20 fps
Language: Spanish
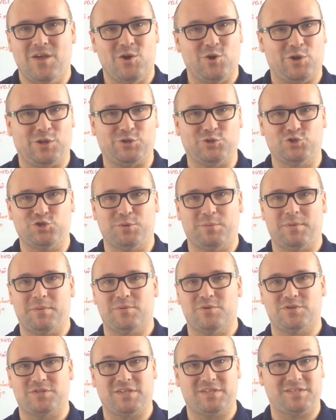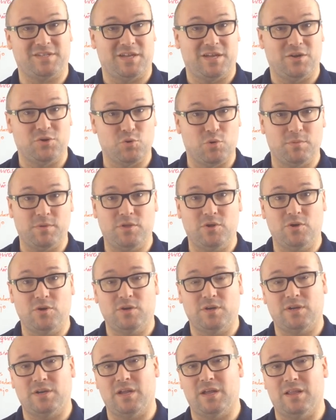Hola a todos y bienvenidos a este nuevo
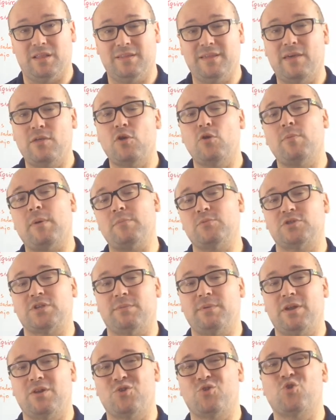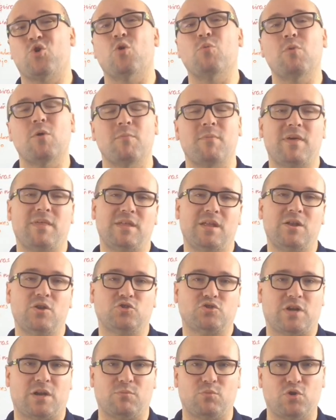vídeo. En el día de hoy vamos a ver cómo medir
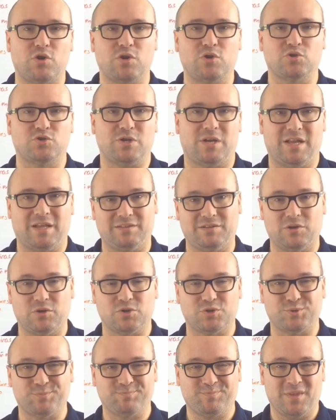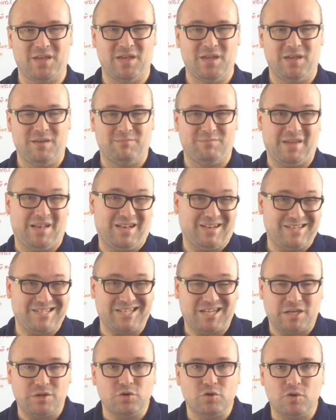los armónicos eléctricos. Bien, en
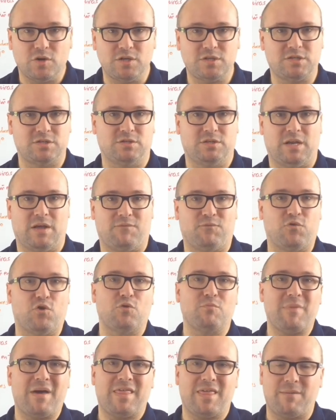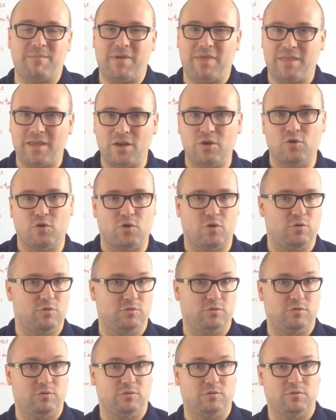sí no es la forma de medirlo
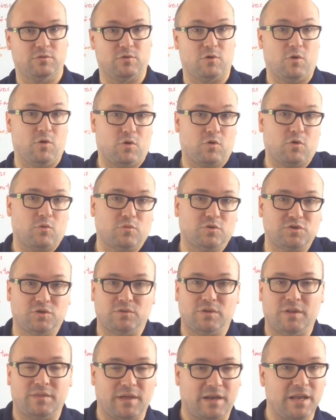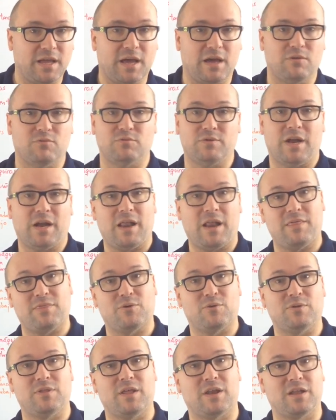con, cómo se utilizaría un
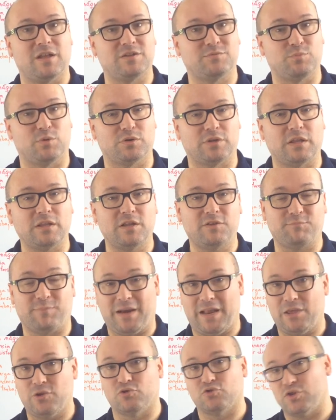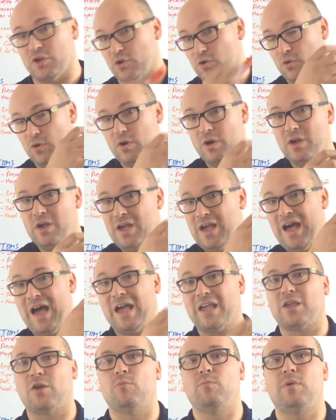analizador de redes portátiles. Para ello os dejo
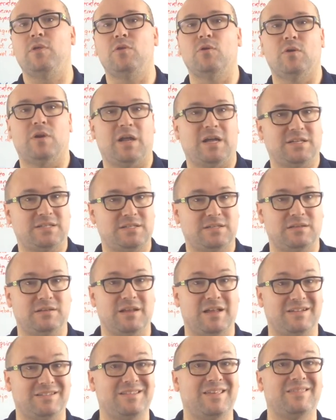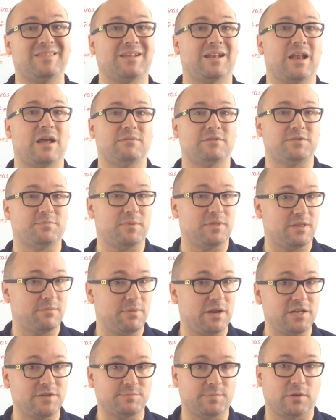aquí un vídeo las, las 10 claves
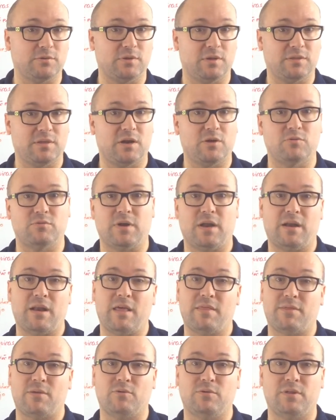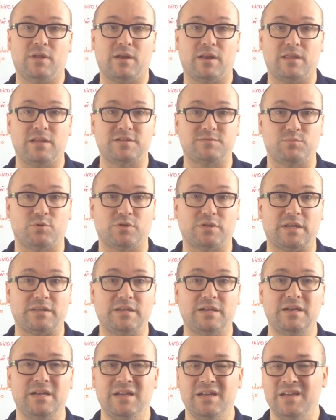principales para utilizar un analizador de redes
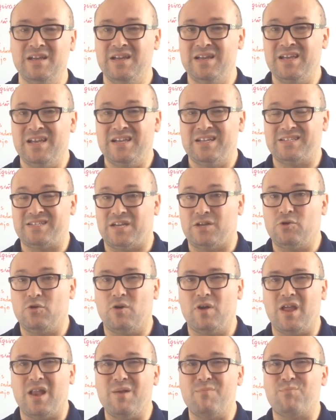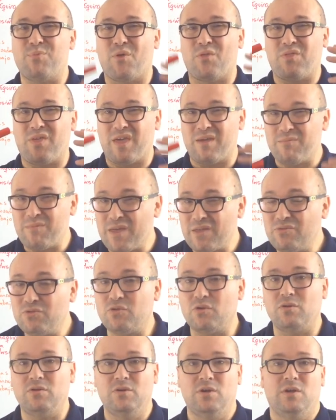portátil, sino el
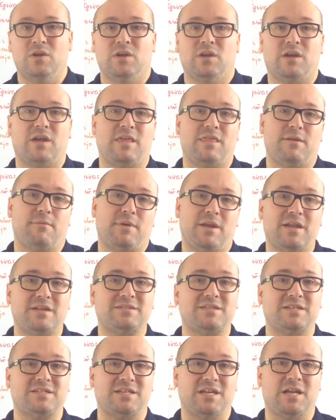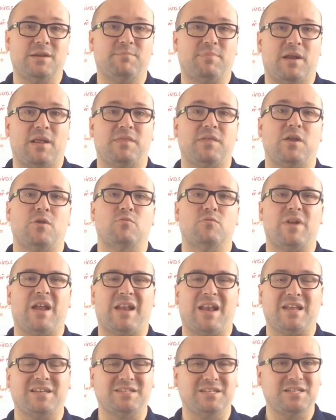procedimiento que deberías de seguir para hacer un
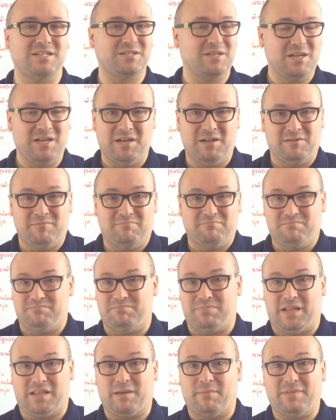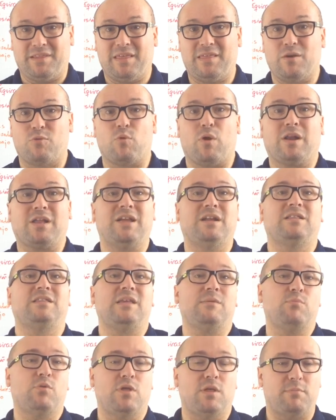análisis prácticamente de cualquier
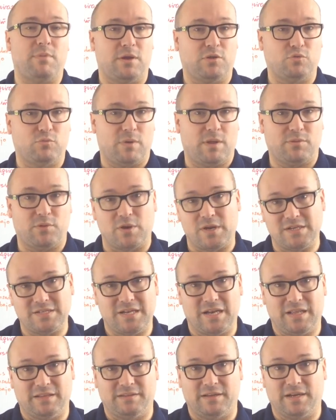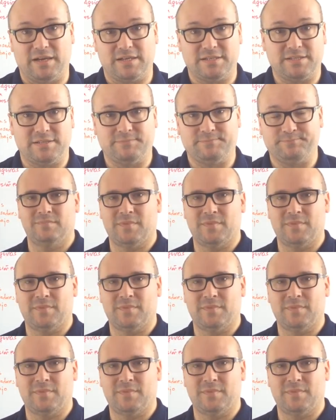tipo de perturbaciones eléctricas.